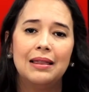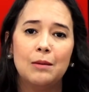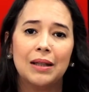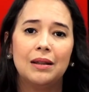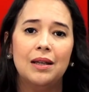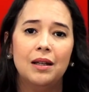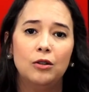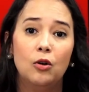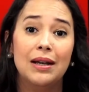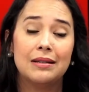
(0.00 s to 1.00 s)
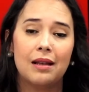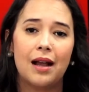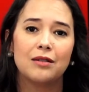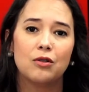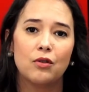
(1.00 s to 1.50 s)
debatiendo este
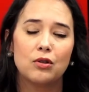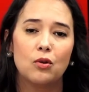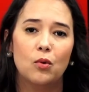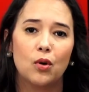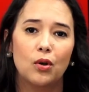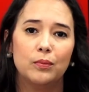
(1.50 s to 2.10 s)
caso de soborno.